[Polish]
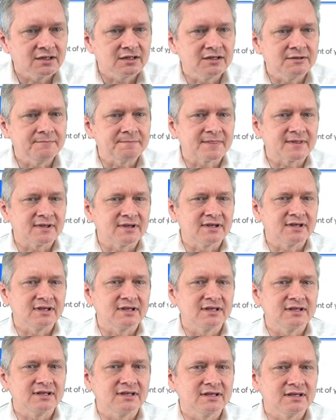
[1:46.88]
I e,
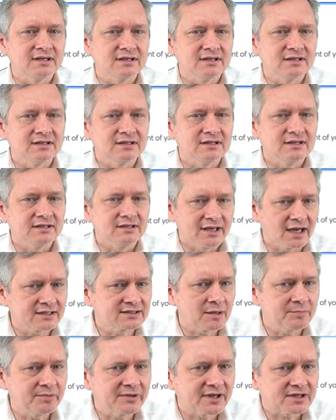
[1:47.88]

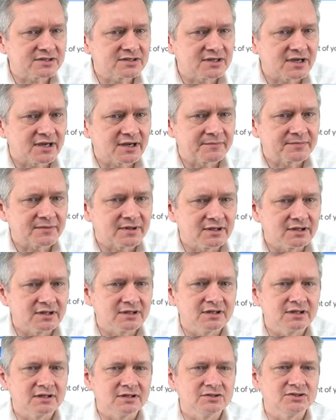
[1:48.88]
jak ta aplikacja
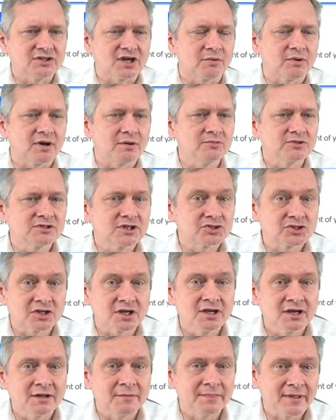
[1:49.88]
e, działa? Myślę,
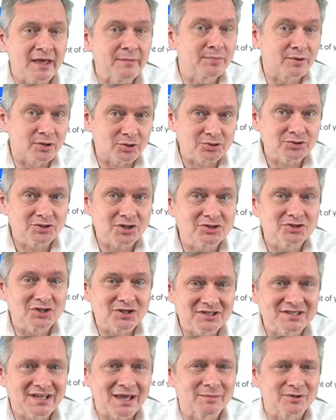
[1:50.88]
że najprościej,
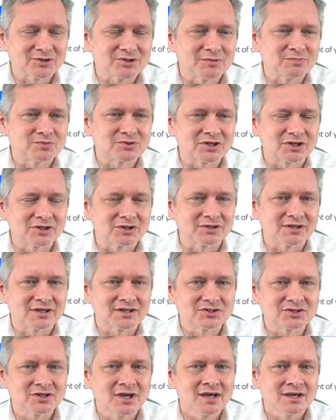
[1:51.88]
jeżeli sama się
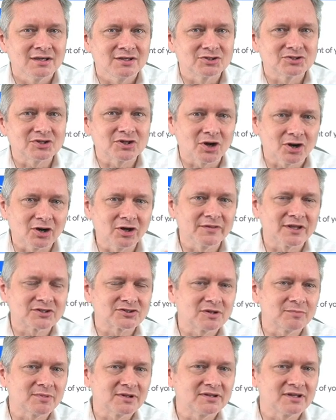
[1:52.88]
przekonasz, jeżeli
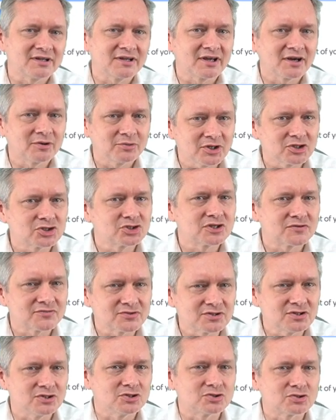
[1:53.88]
oglądasz ten materiał jeszcze
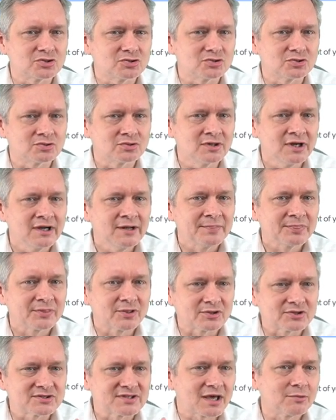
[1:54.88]
w styczniu,
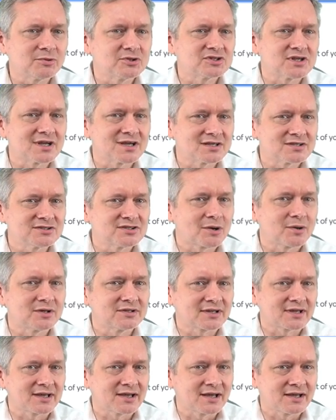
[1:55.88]
to cały czas
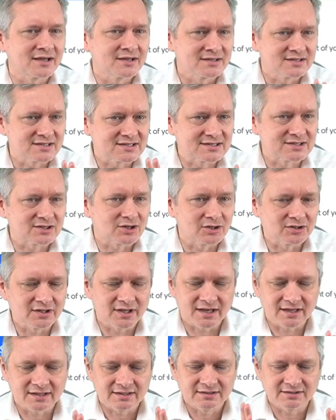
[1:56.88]
działa taka
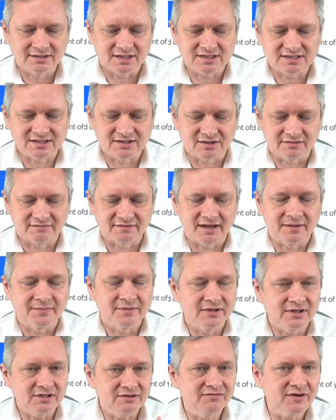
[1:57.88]
strona testowa
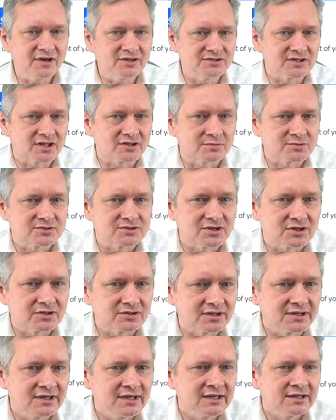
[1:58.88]
i wejdź na tą
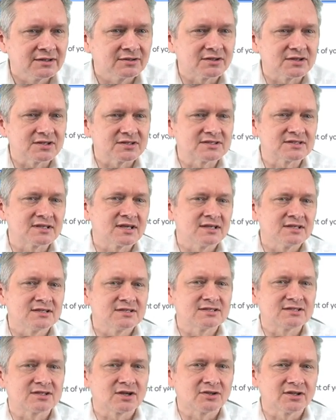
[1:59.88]
stronę. To jest
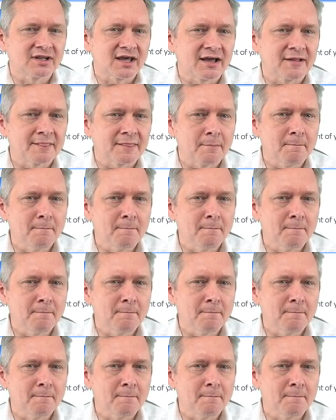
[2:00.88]
strona